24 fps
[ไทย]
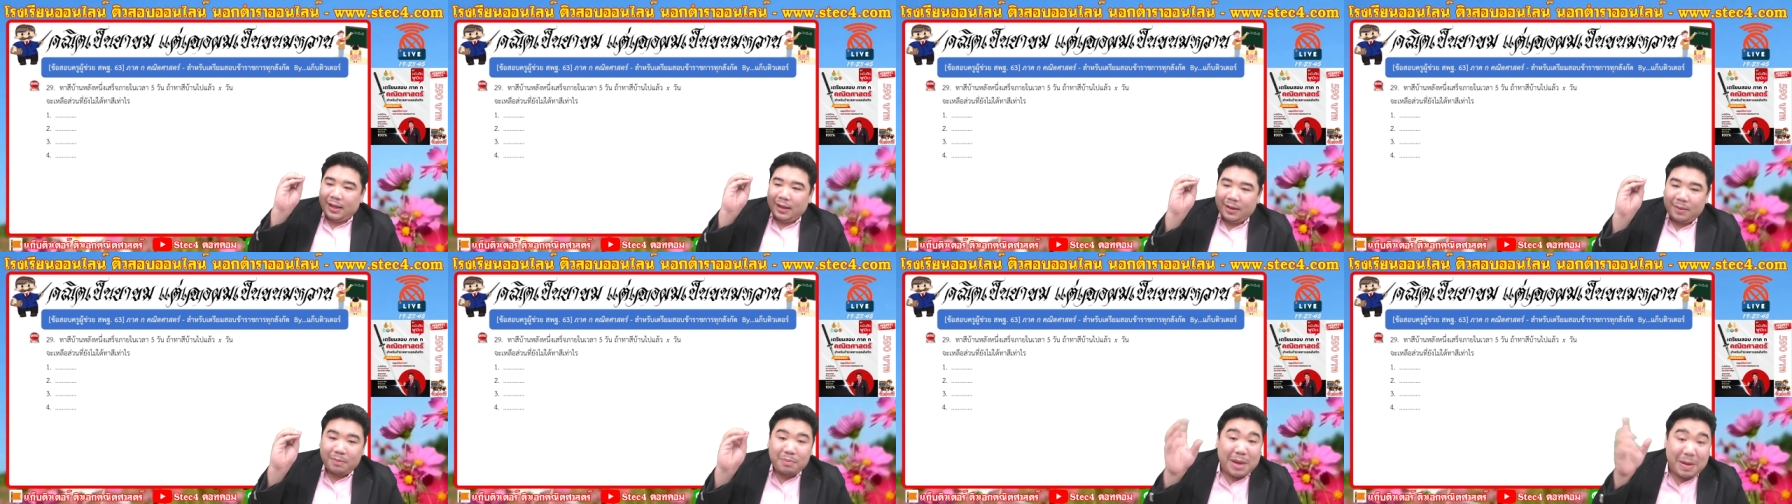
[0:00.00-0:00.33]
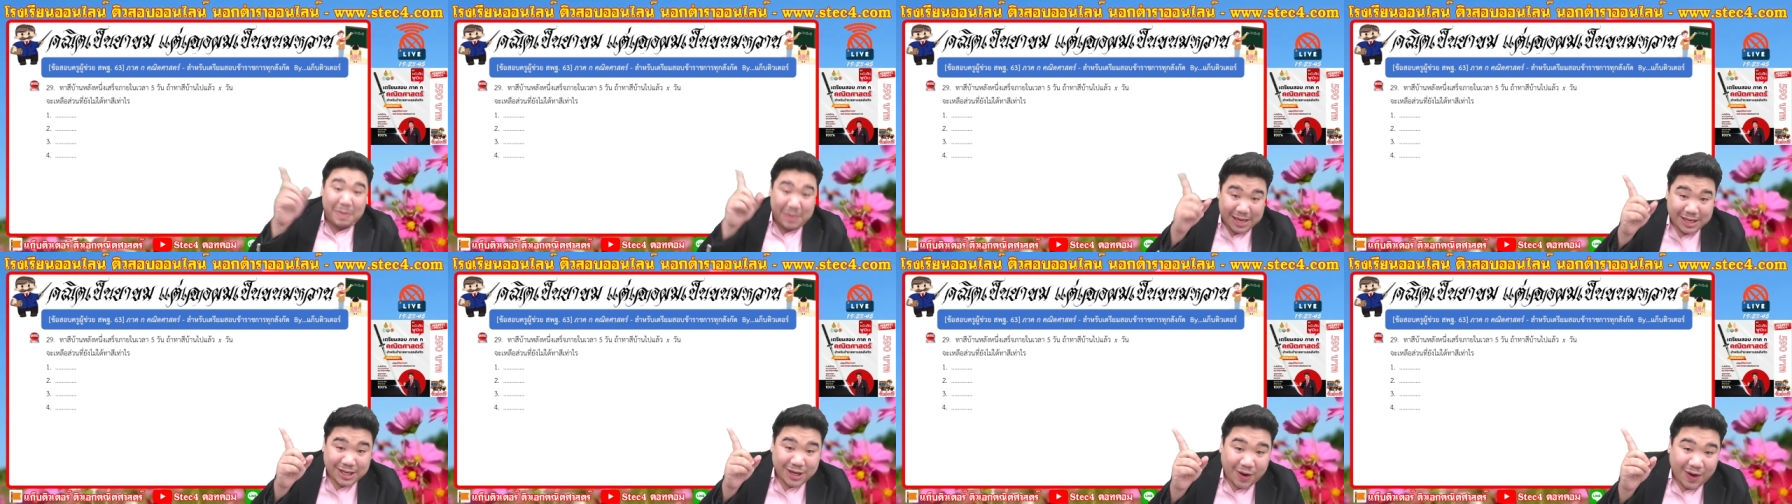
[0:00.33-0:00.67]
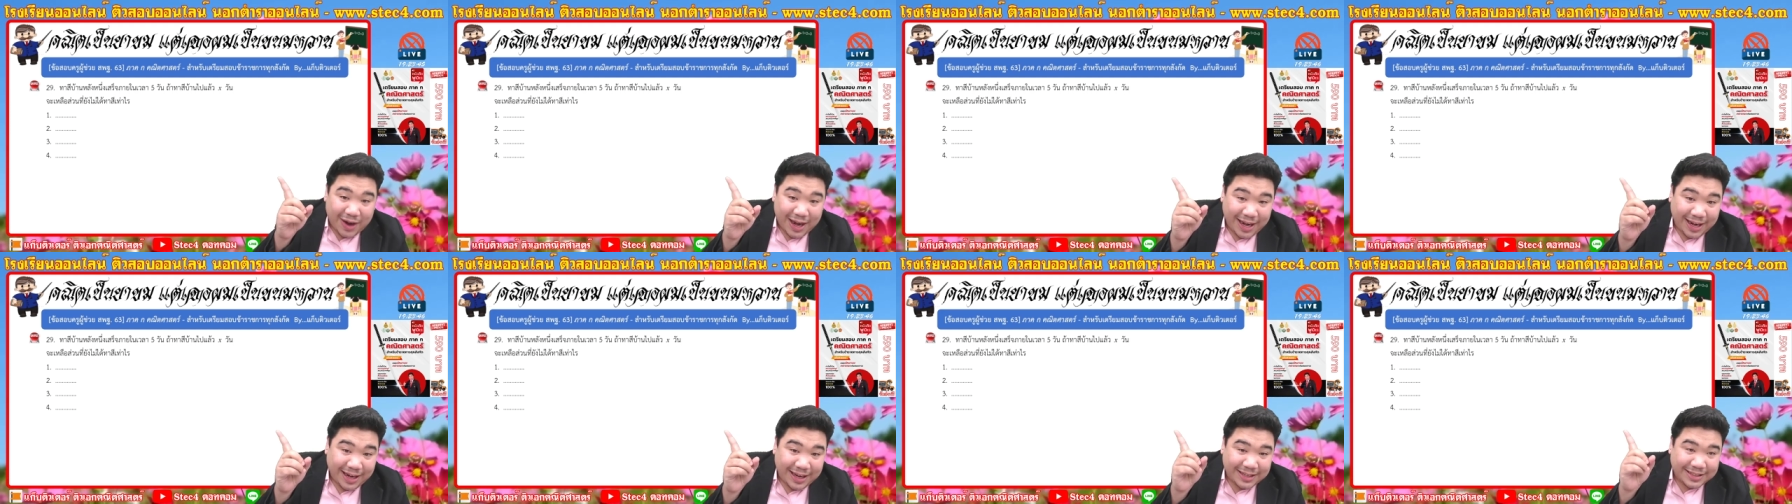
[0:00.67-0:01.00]
ไม่มีช้อ
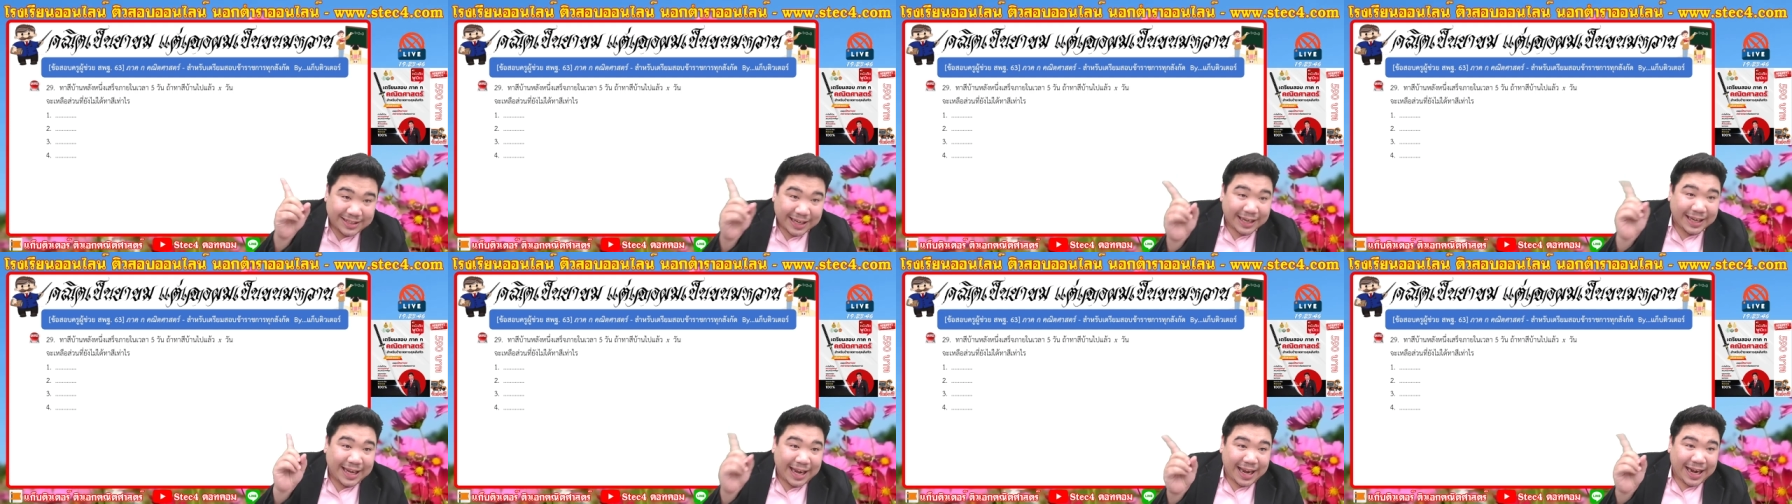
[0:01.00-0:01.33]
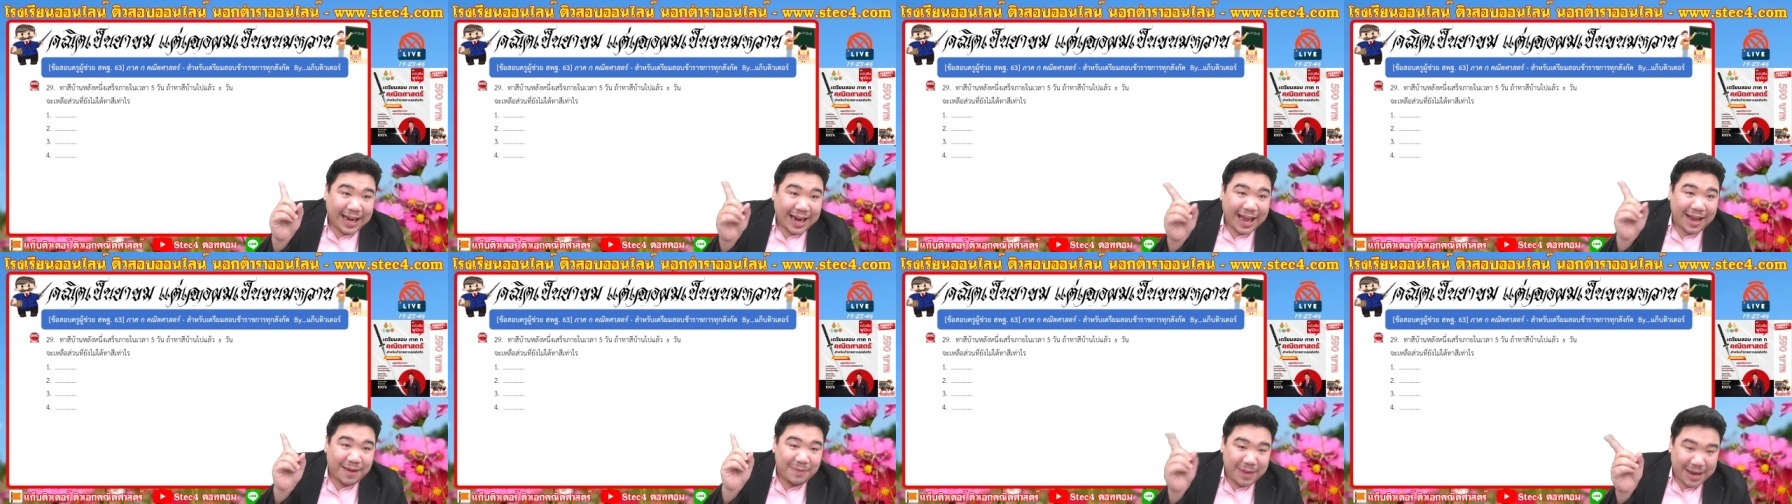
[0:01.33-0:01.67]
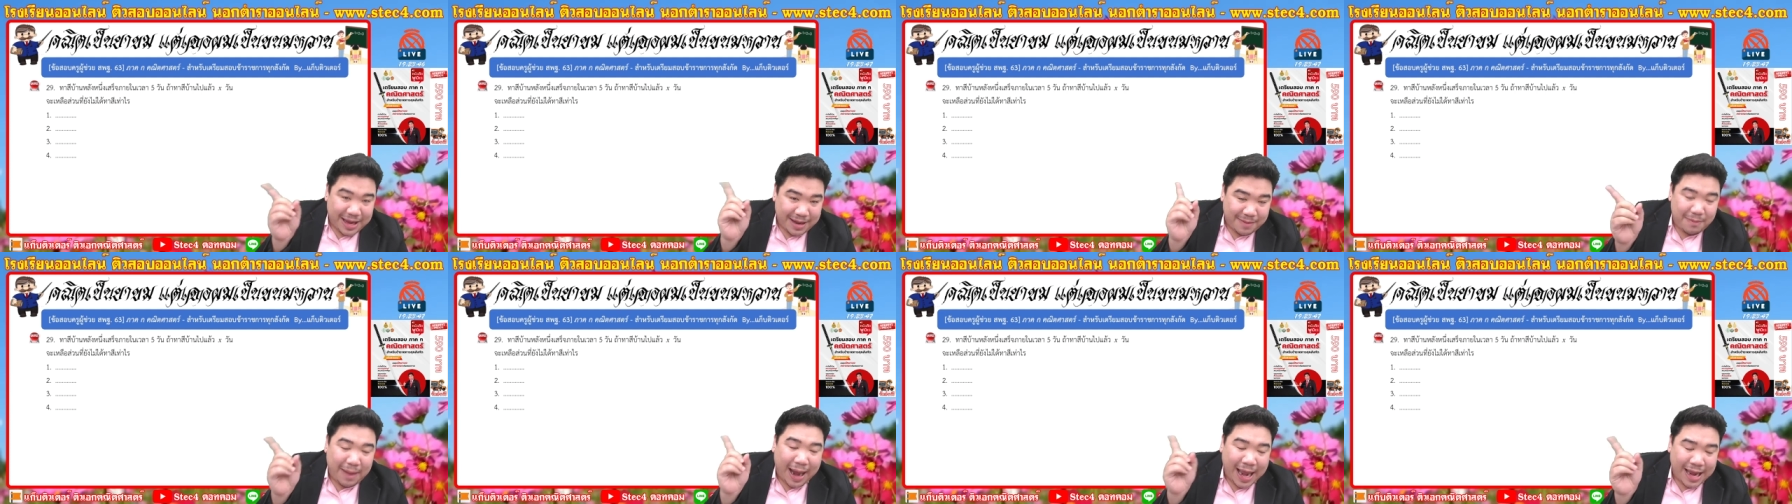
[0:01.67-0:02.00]
ยสังเกตนะ ไม่
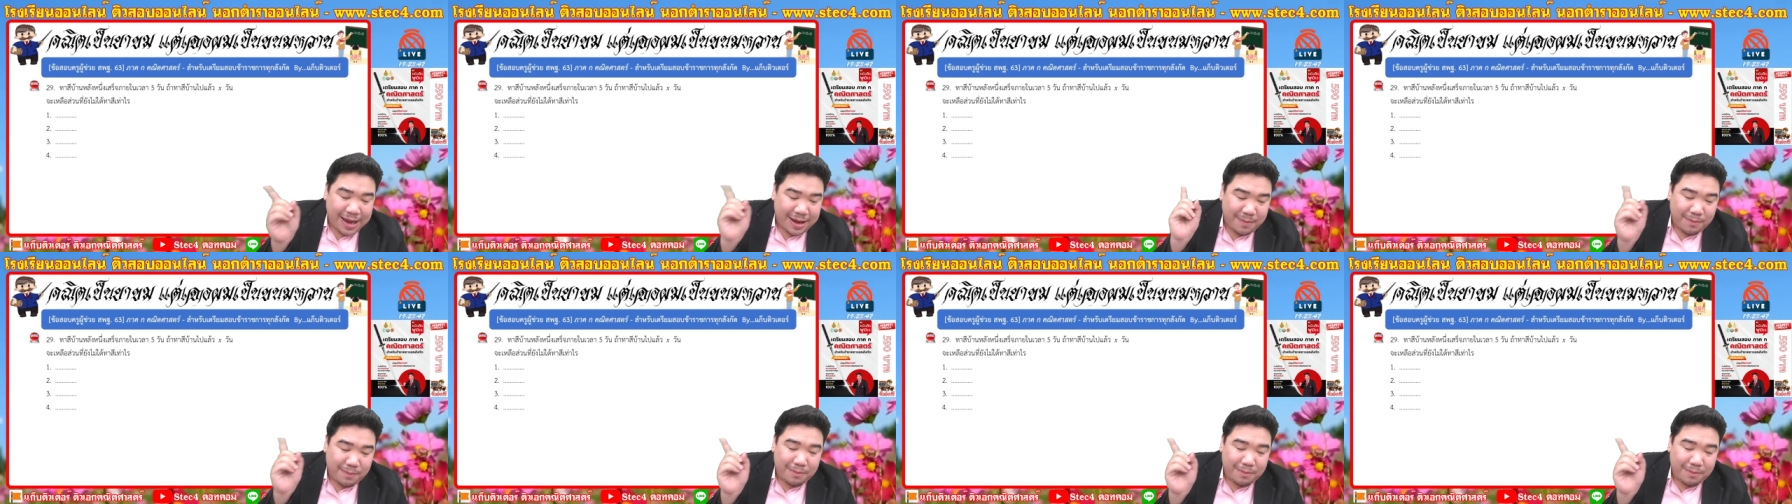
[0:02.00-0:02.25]
ไม่